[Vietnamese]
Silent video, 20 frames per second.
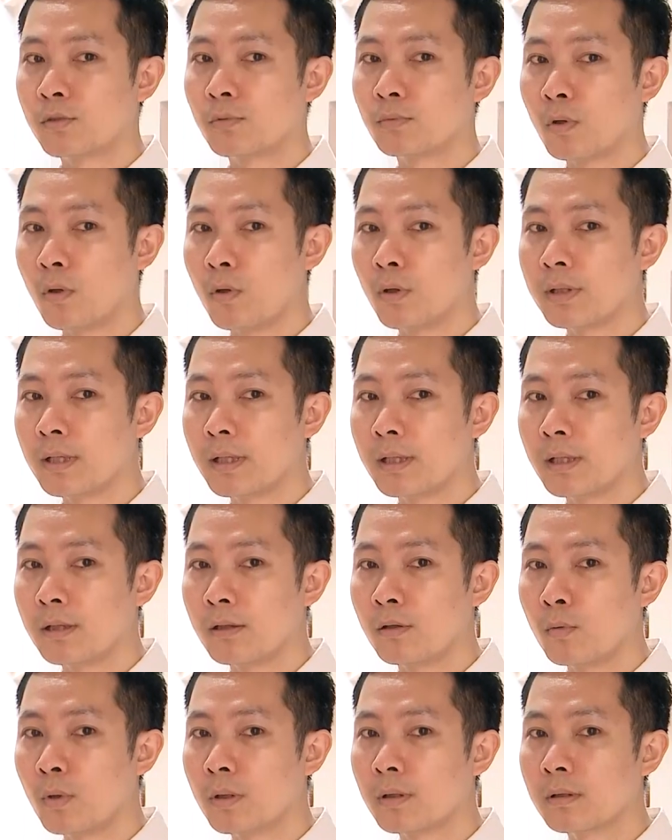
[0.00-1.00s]
Chúng tôi
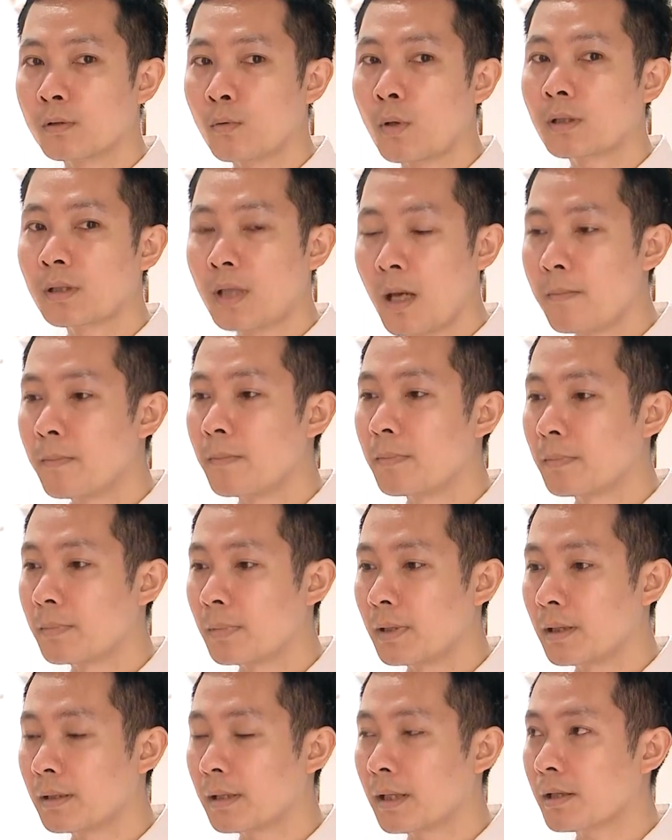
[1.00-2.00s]
thì luôn quan tâm
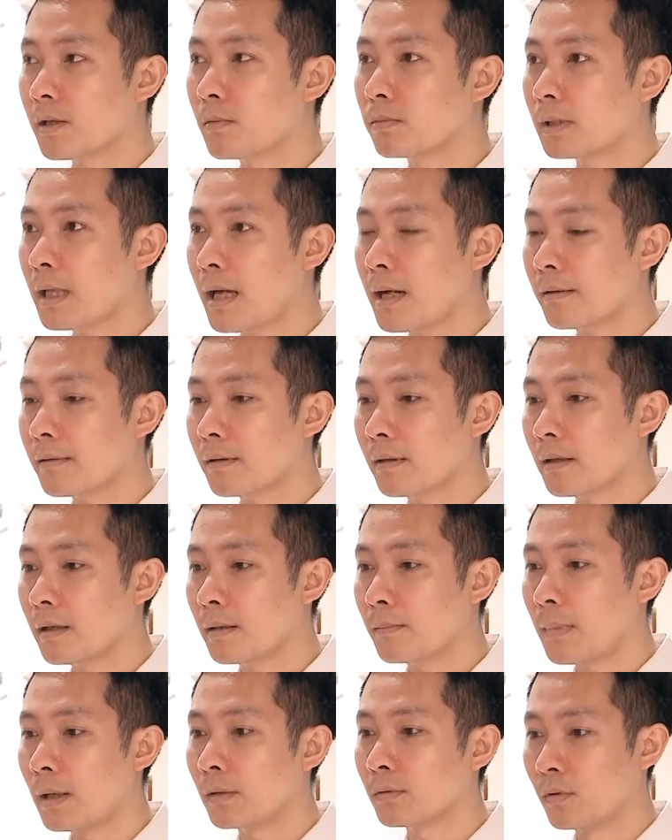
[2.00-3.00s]
đến cái công tác
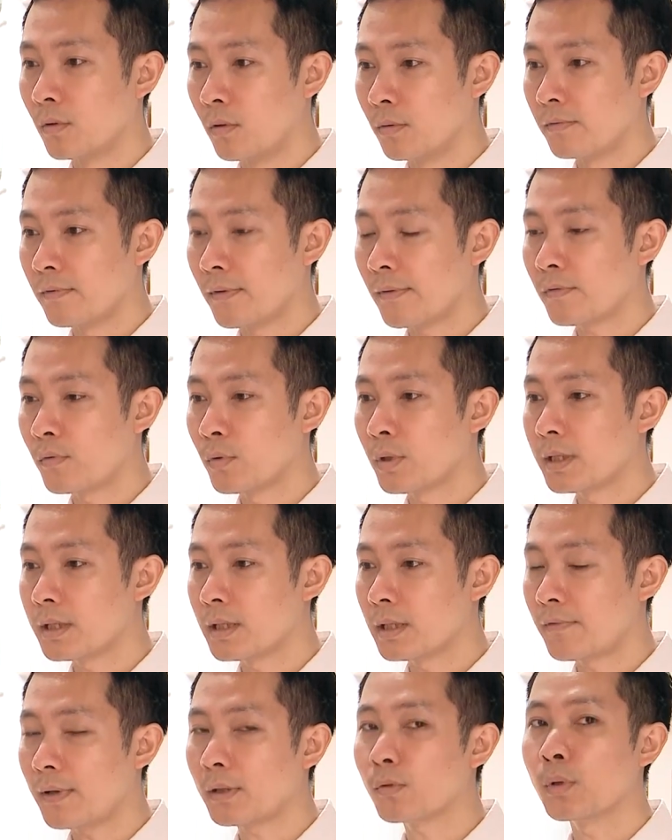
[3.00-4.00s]
bảo tồn và
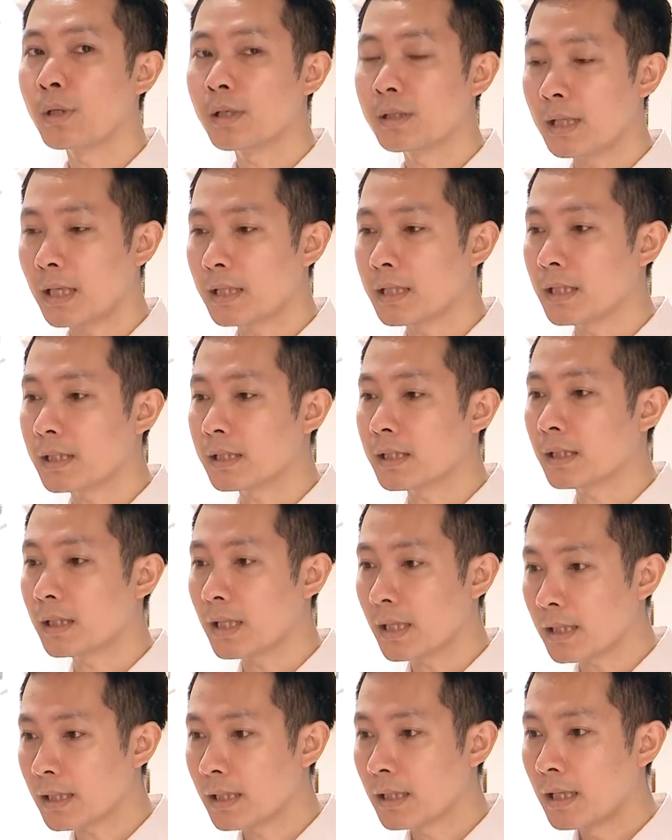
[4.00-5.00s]
phát huy giá trị di
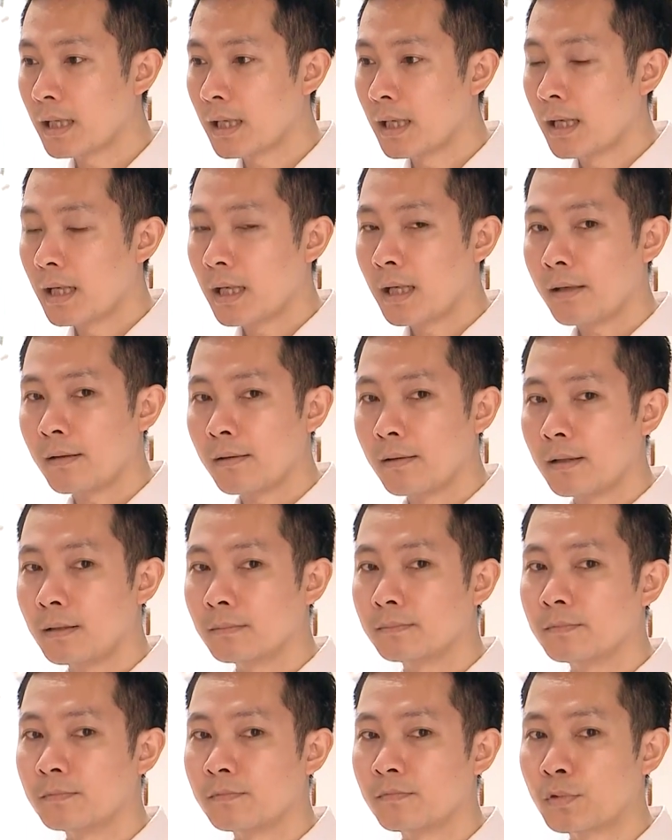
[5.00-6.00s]
tích.
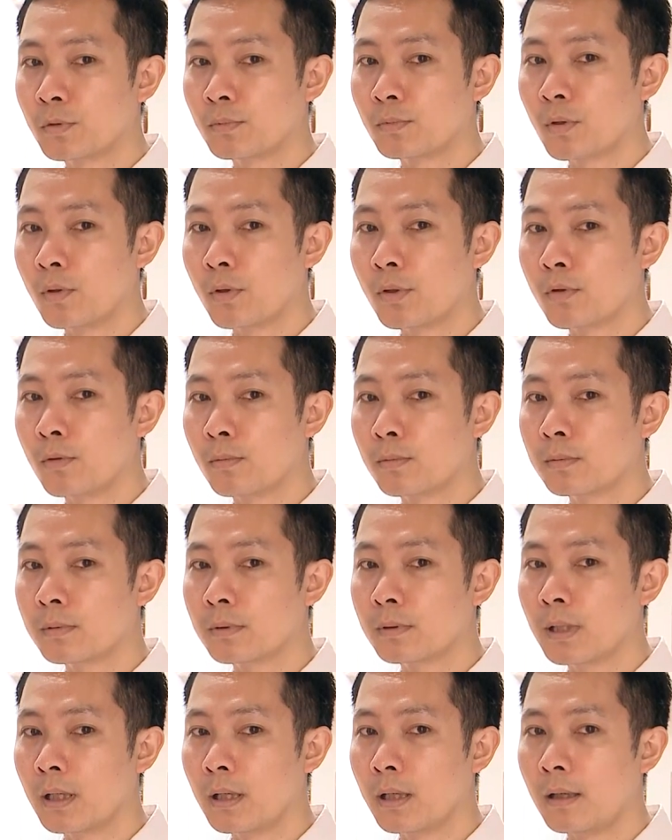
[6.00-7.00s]
Chúng tôi
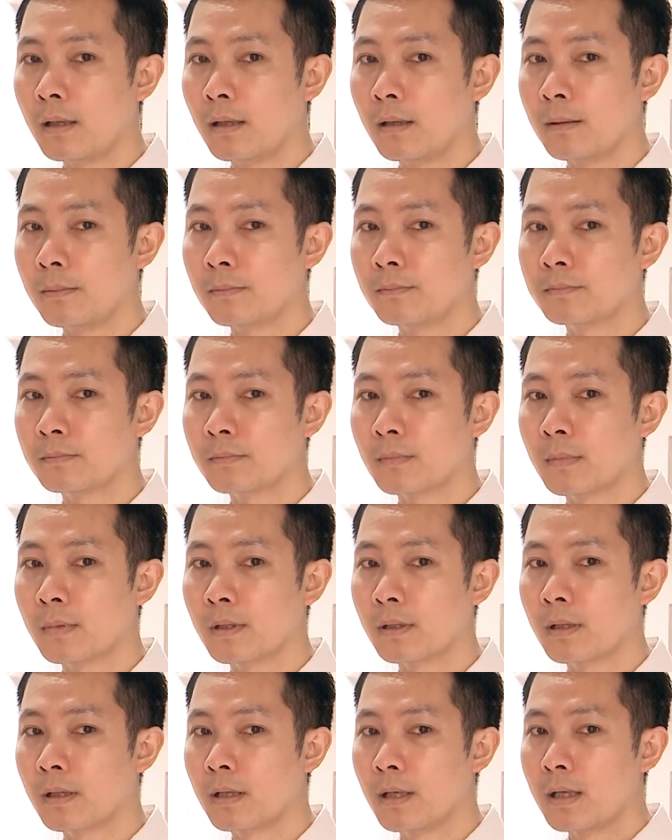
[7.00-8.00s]
cũng
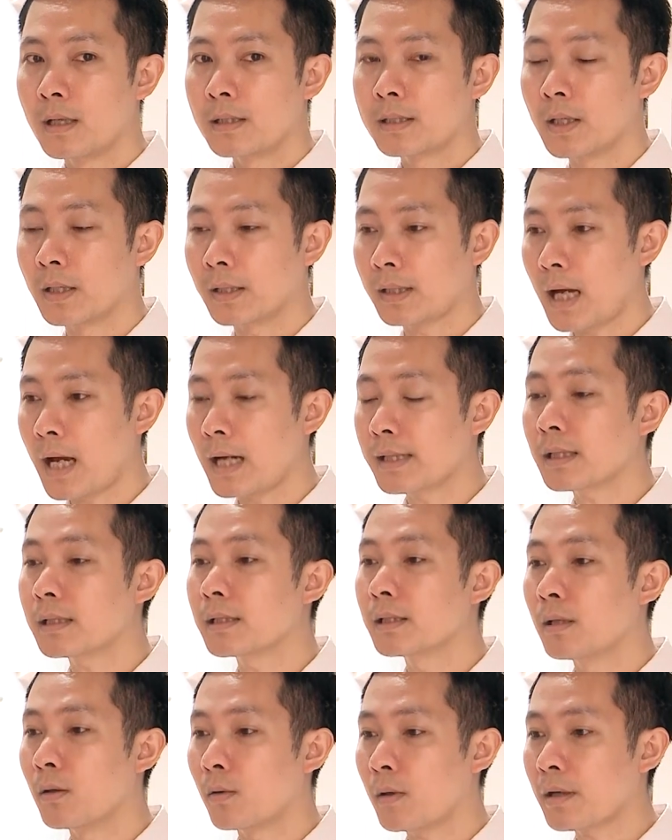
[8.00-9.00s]
triển khai rất
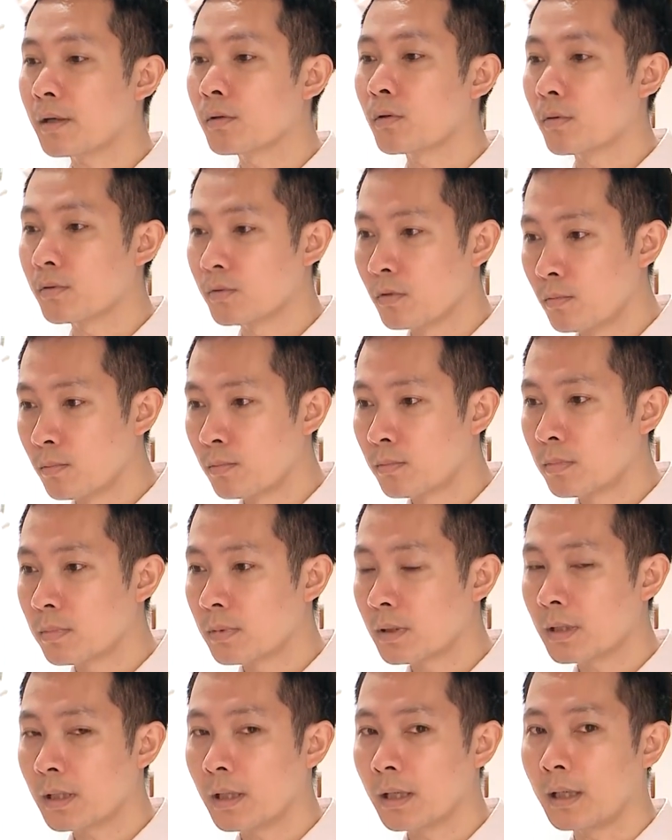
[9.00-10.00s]
nhiều các cái nội dung
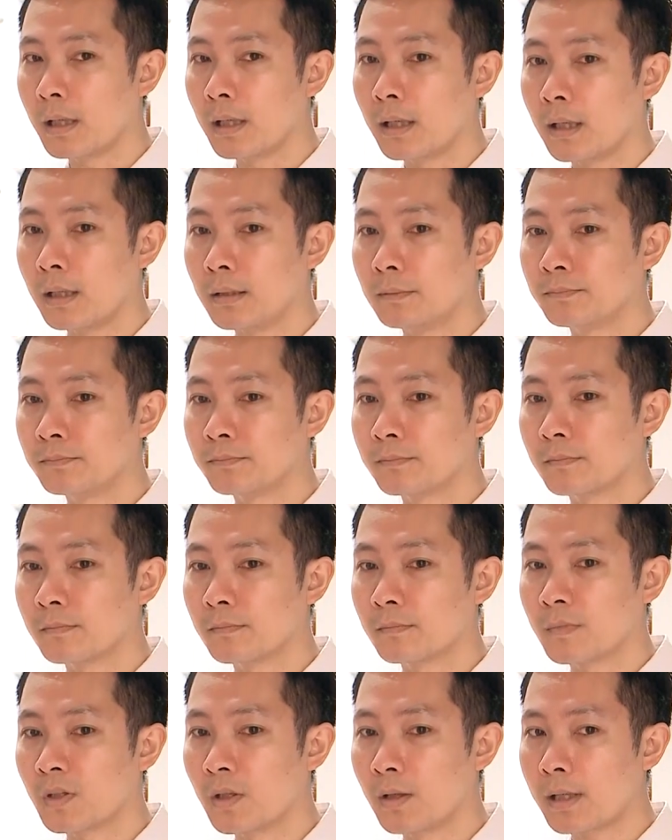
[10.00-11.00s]
để
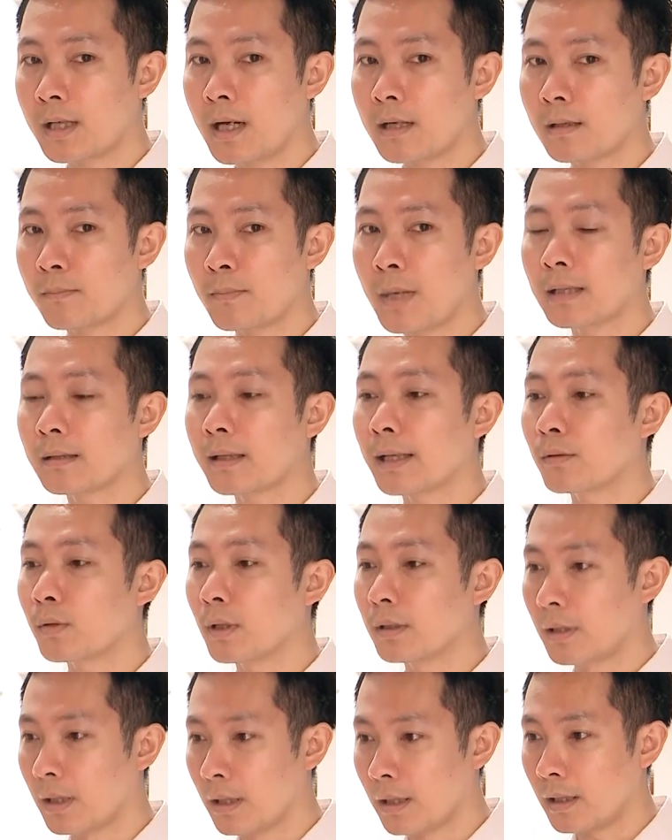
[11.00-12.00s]
tới các ban ngành
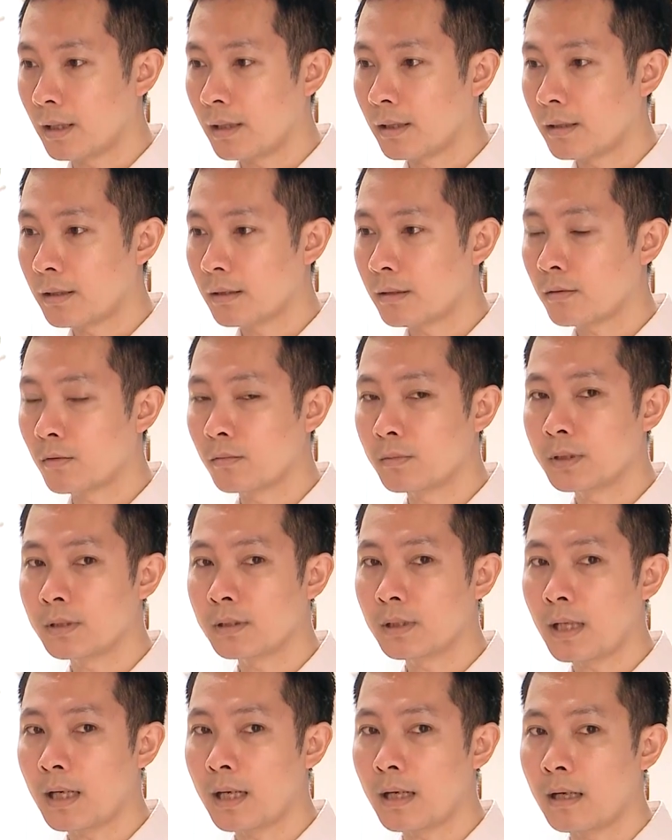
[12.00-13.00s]
đoàn thể cũng
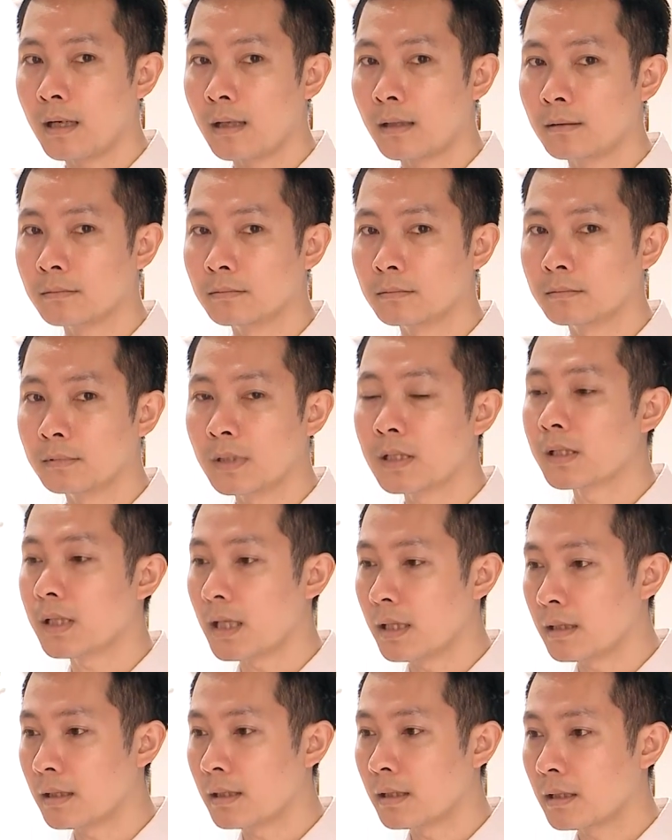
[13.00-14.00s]
như là nhân
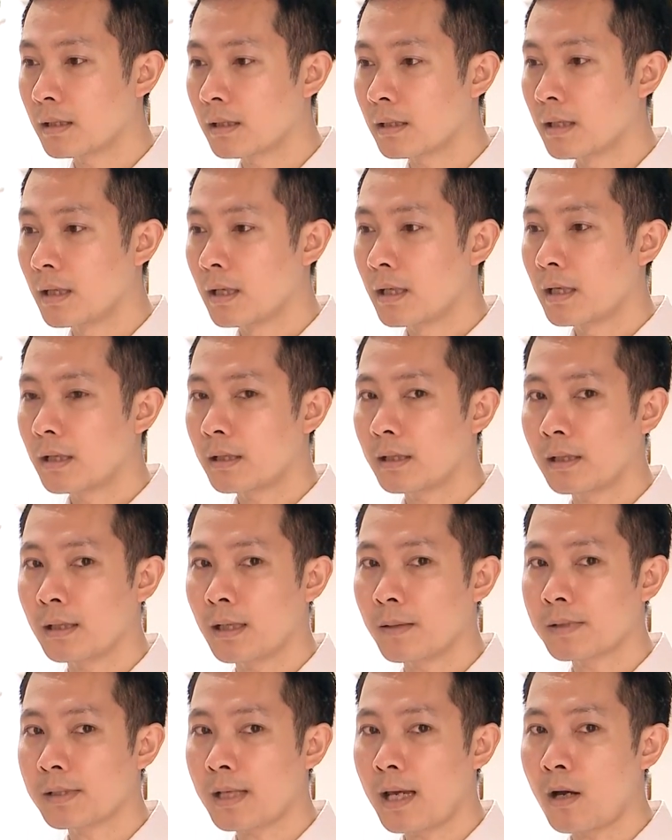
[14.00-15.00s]
dân để
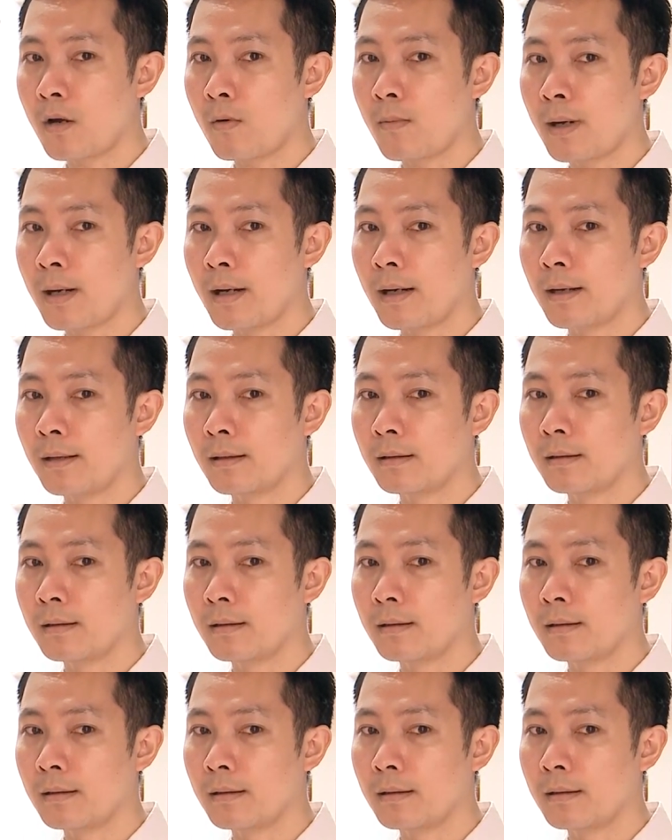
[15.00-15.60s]
làm sao mà